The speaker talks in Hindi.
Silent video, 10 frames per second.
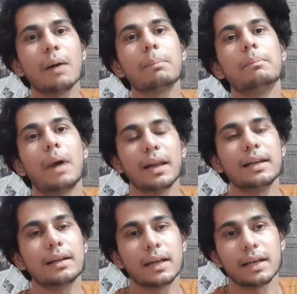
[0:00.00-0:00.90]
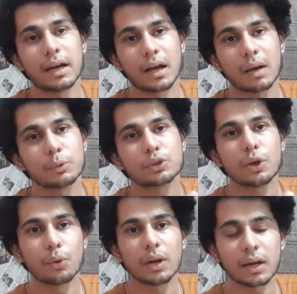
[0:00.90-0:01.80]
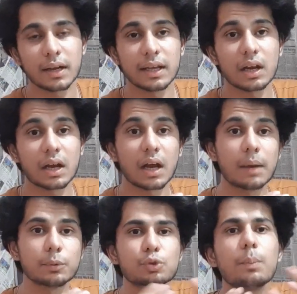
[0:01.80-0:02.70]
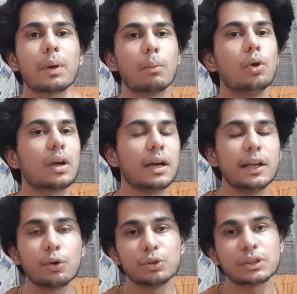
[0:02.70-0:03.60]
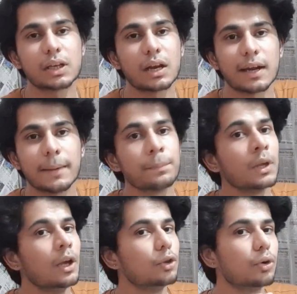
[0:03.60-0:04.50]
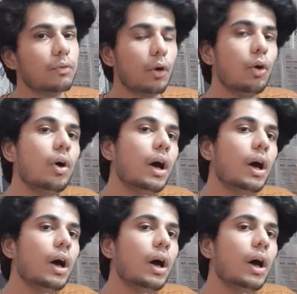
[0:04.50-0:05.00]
आप मालिक नहीं हैं अगर आप उसके ओनर नहीं हैं और अगर आप उसको प्रमोट करने की कोशिश कर रहे हैं तो वो